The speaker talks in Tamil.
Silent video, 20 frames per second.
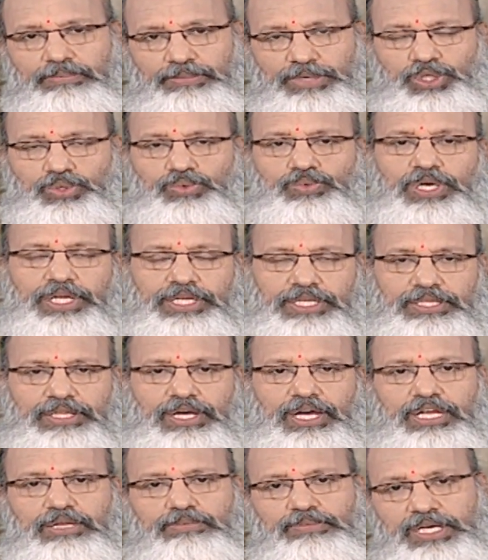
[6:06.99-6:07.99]
மெதுவாக
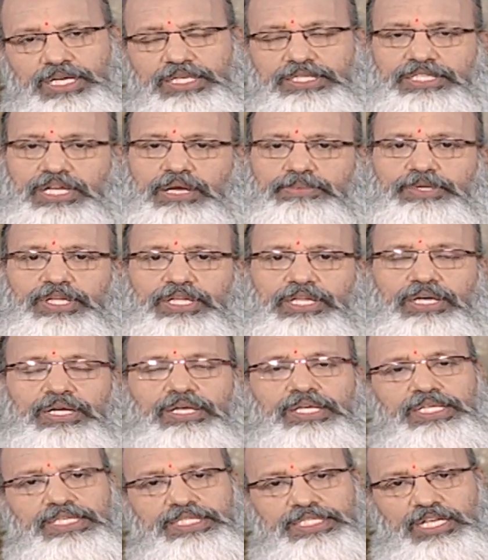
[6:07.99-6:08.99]
நிதானமாக சாப்பிட்டா தான்
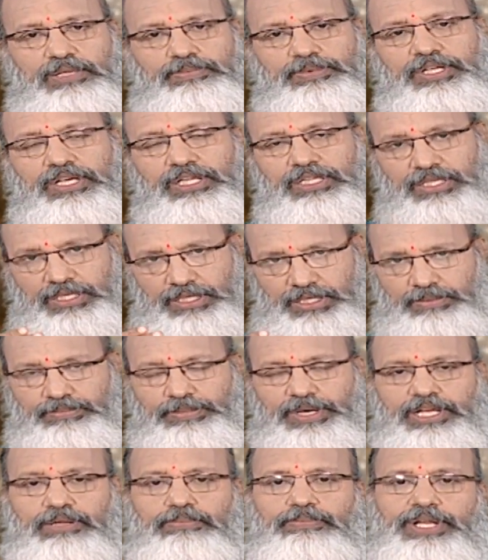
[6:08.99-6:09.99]
சில பேருக்கு அந்த
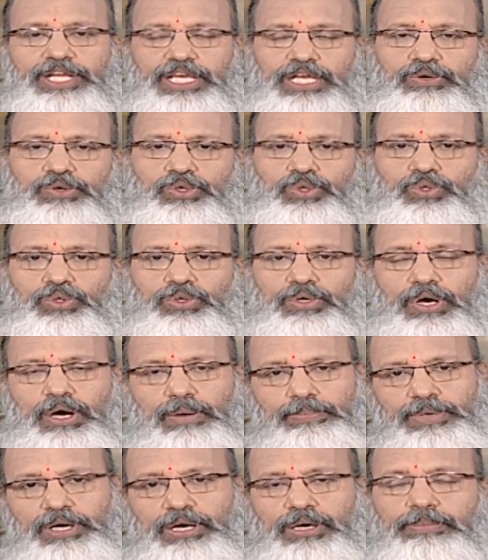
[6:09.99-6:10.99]
பரம்பரையாக இருக்கும்
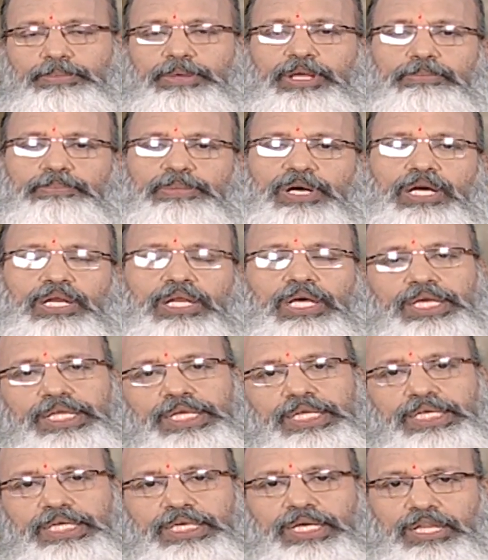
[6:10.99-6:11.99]
அப்பாவுக்கு பெரியப்பாக்கெலாம்
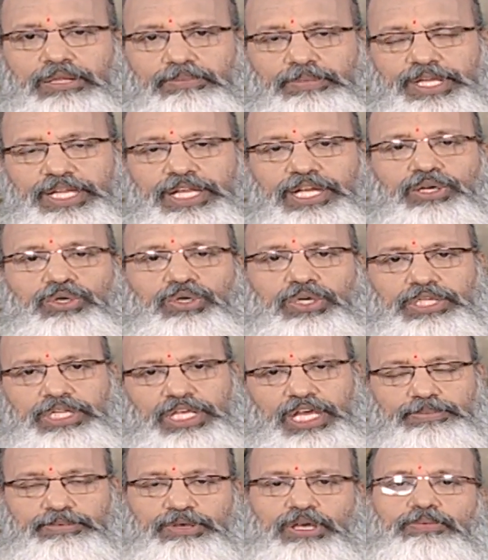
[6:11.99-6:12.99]
இருக்குது அந்த மாதிரி எனக்கும் அந்த
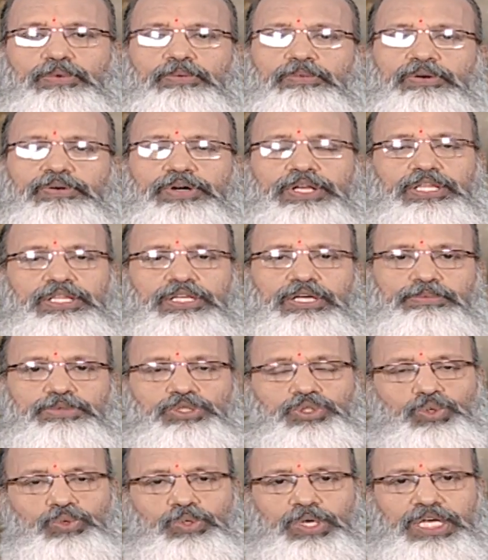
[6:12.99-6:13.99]
ஏப்ப ஏப்பமாக வருது
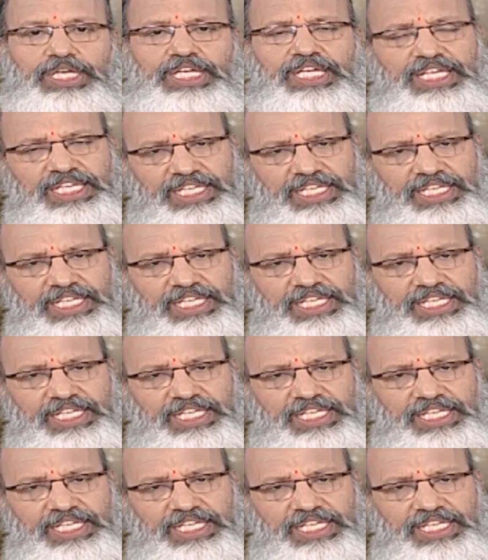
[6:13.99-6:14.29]
அப்படின்னு சொல்லுவாங்க